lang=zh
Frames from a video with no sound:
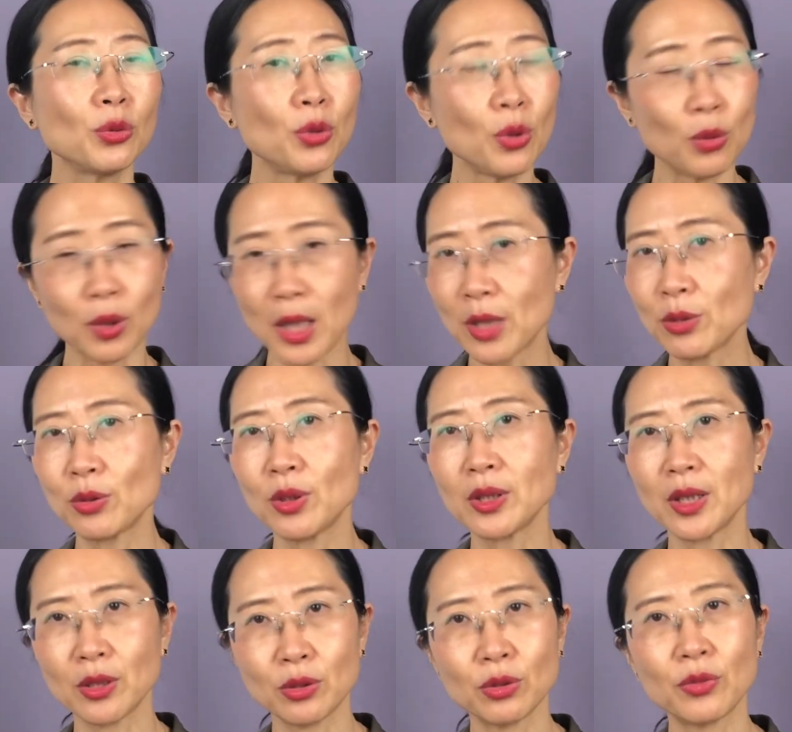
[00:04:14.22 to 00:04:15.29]
对我来说，
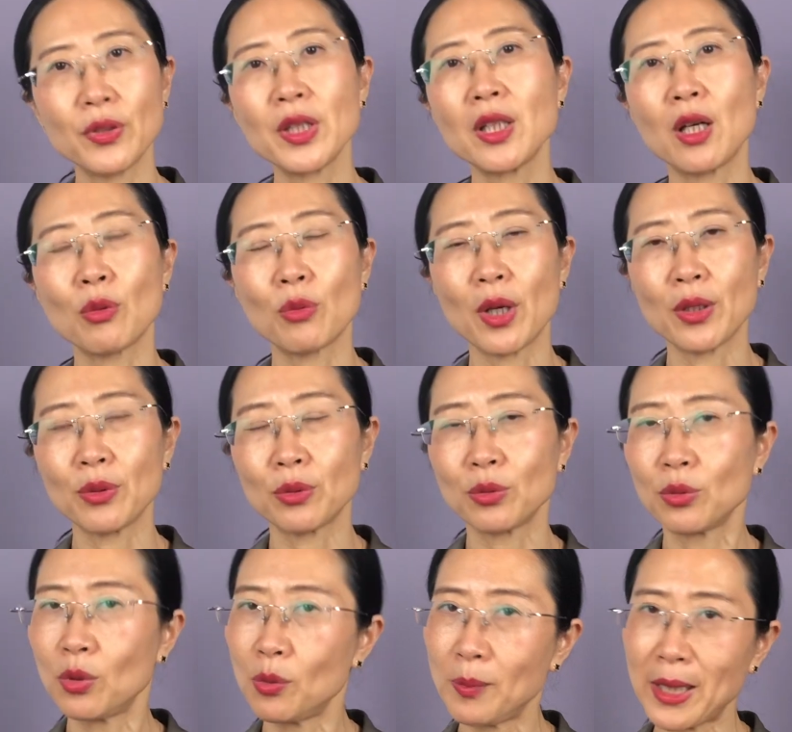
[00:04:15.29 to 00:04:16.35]
也就是非常管用，
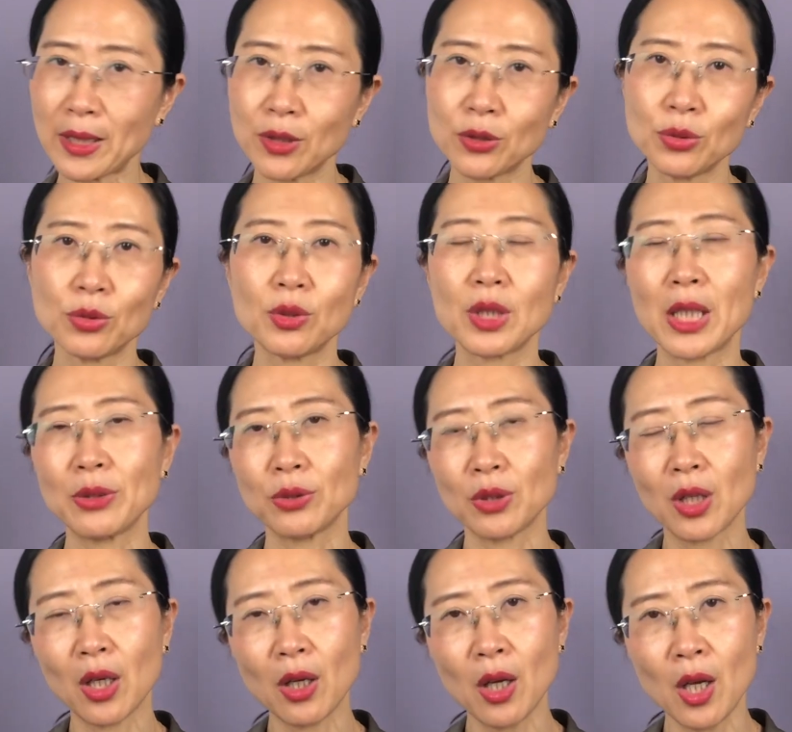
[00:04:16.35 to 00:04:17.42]
我马上就能感觉
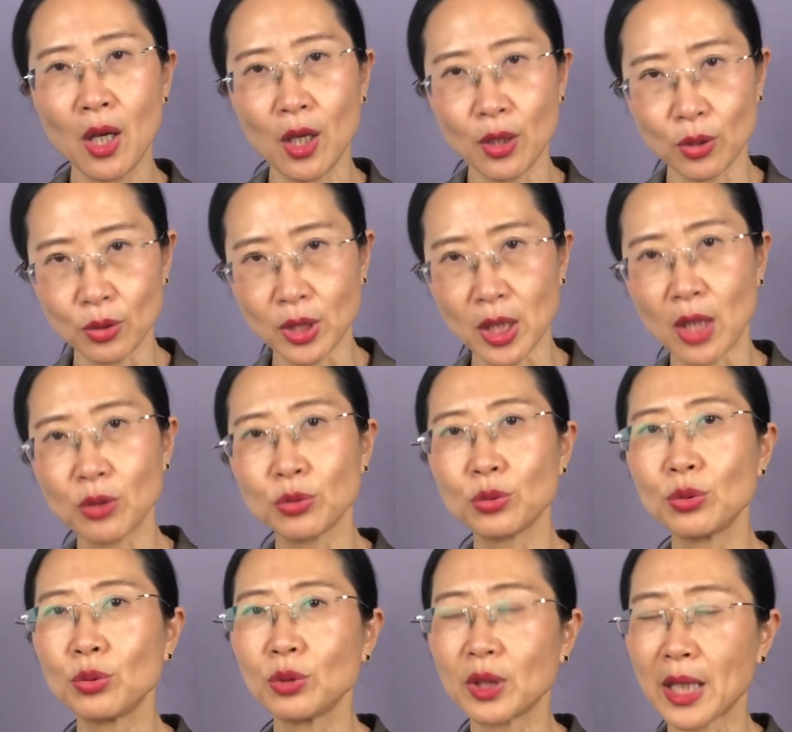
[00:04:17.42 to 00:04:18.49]
到有肠蠕
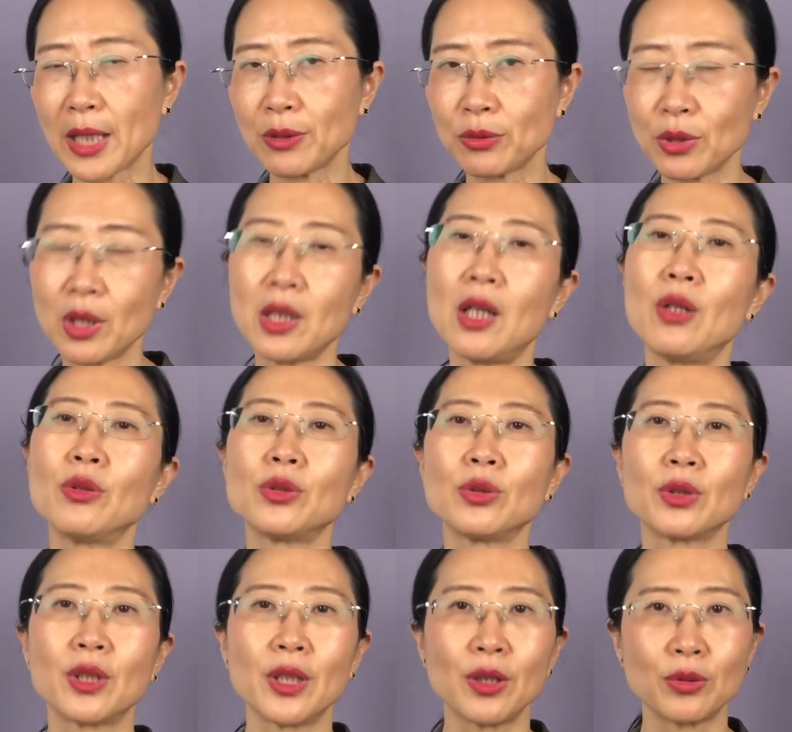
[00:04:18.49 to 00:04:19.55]
动的感觉，然后就
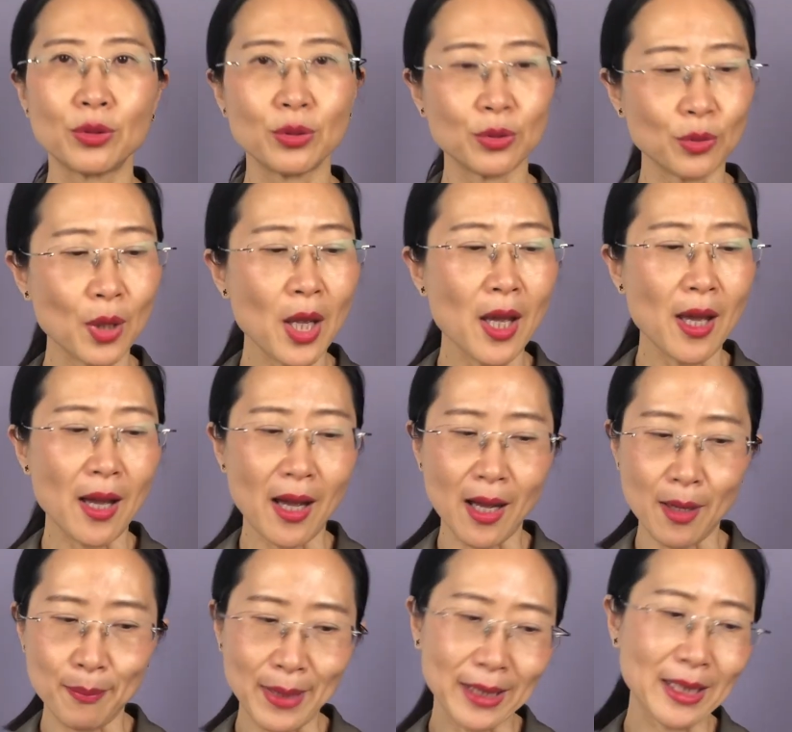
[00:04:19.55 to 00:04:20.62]
可以去
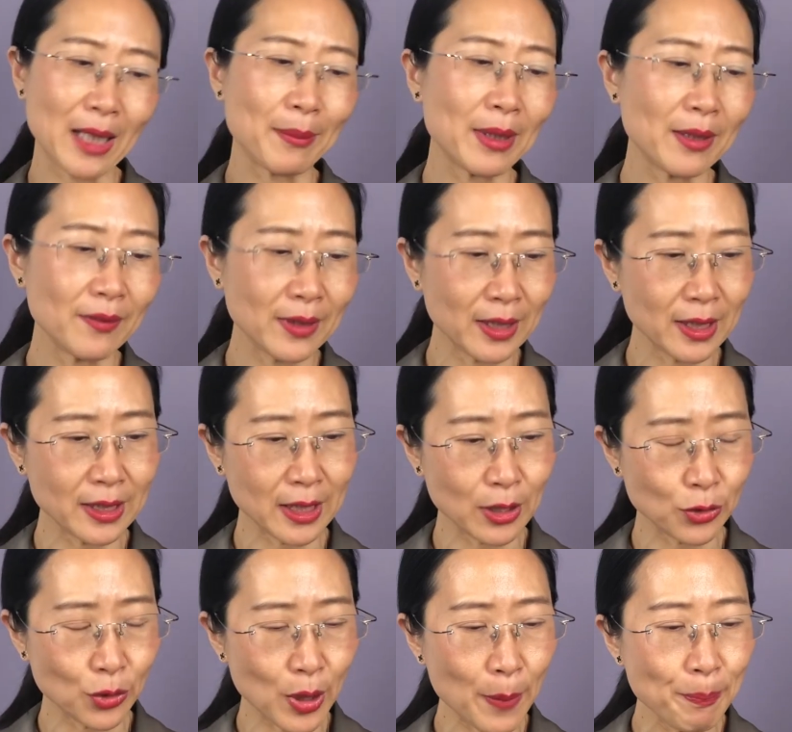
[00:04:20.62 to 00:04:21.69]
呃把大便的问题解
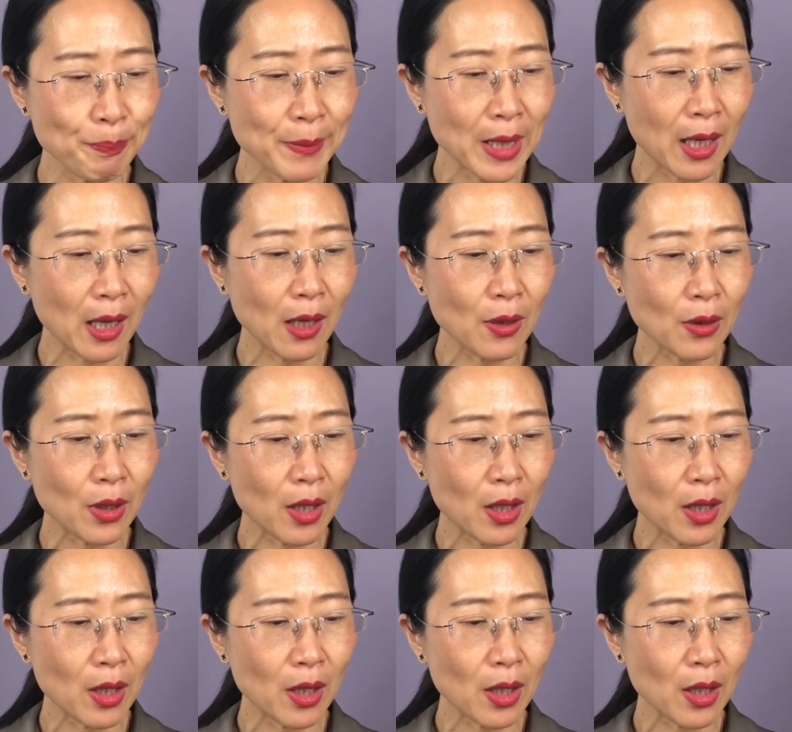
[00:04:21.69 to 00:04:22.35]
决好。